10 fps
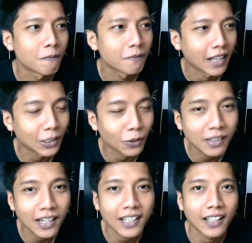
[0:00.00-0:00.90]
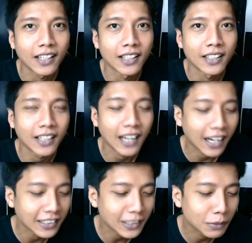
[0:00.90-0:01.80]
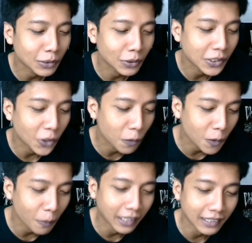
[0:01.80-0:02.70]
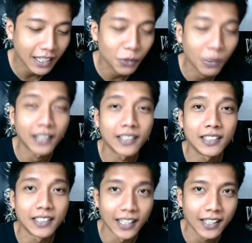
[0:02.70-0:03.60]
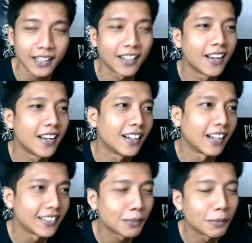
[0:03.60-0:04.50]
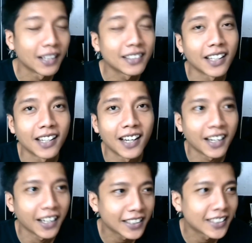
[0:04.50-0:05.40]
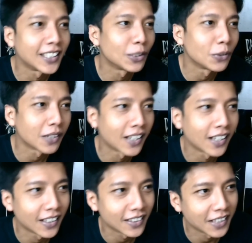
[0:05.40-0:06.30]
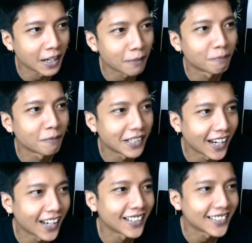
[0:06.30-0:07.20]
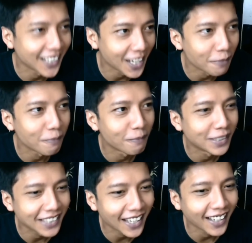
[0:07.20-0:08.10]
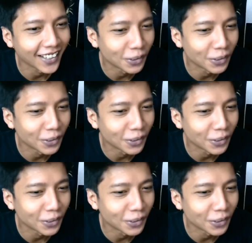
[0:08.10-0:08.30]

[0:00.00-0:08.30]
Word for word: atau enggak uh, kakaknya bisa tulis di kolom komentar UID-nya nanti biar saya yang add gitu kak siap ya siap bisa yuk